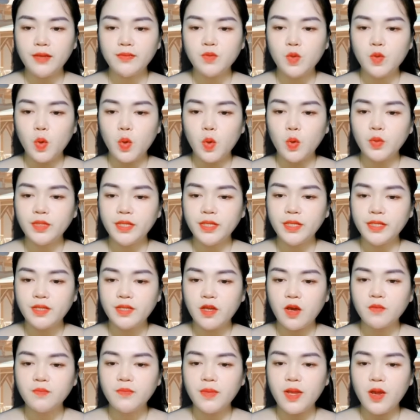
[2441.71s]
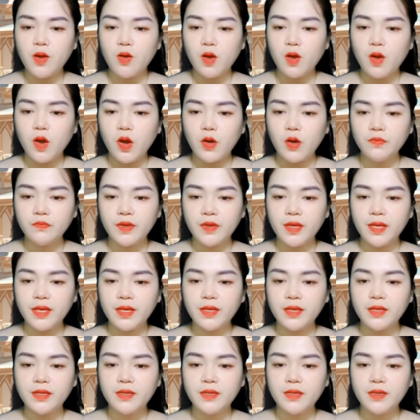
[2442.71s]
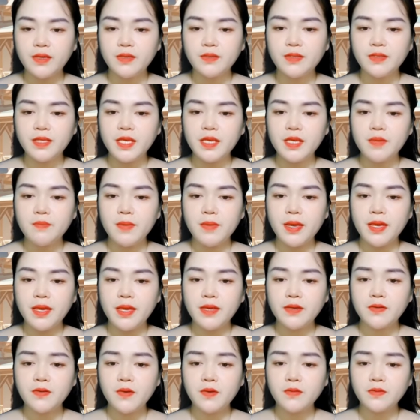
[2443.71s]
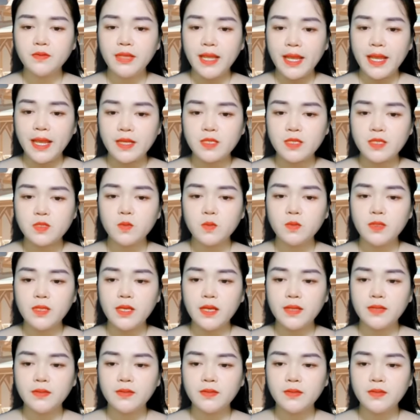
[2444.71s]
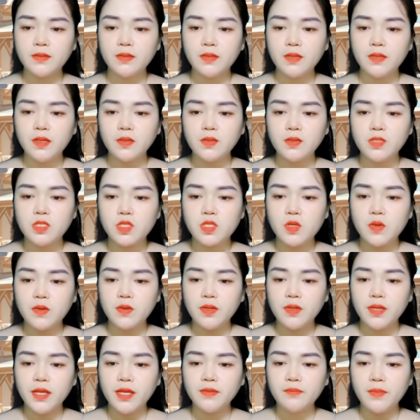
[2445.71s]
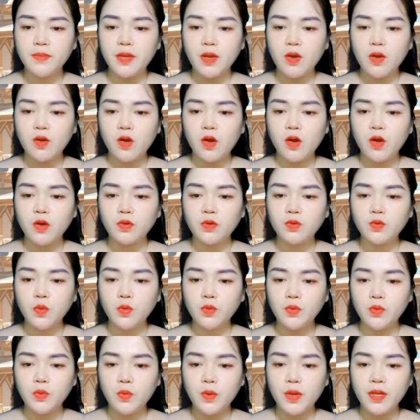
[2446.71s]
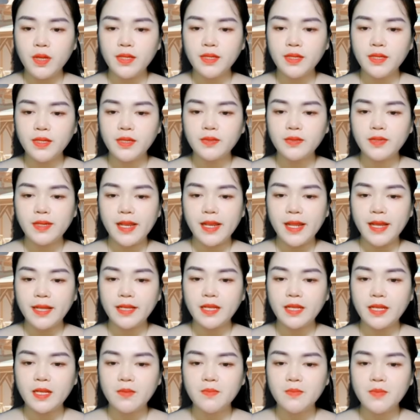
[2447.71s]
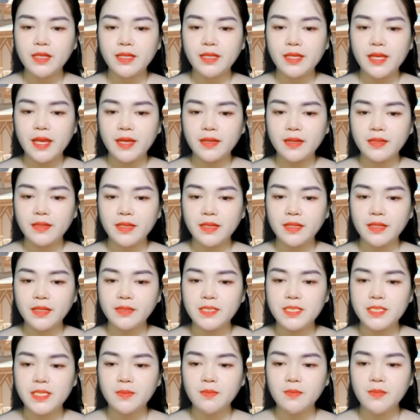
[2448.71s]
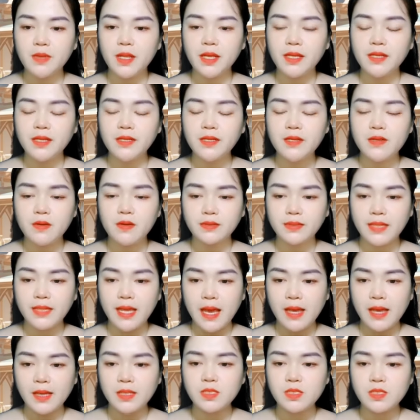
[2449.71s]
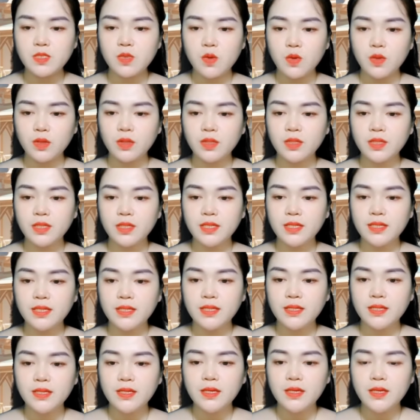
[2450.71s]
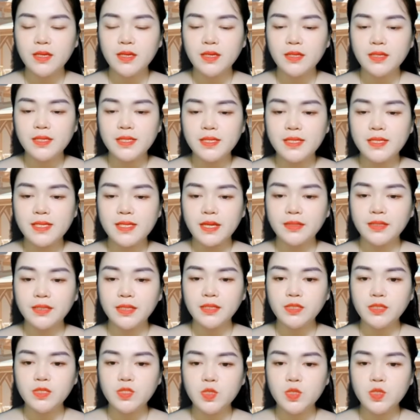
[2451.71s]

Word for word: Khương Thư Ly nghĩ, có lẽ vì không có bóng anh bên cạnh trên đường đi học và trên đường về nhà. Không có ai xách cặp cho cô, cũng không có ai nóng lòng nghe cô kể những chuyện vụt vặt ở trường.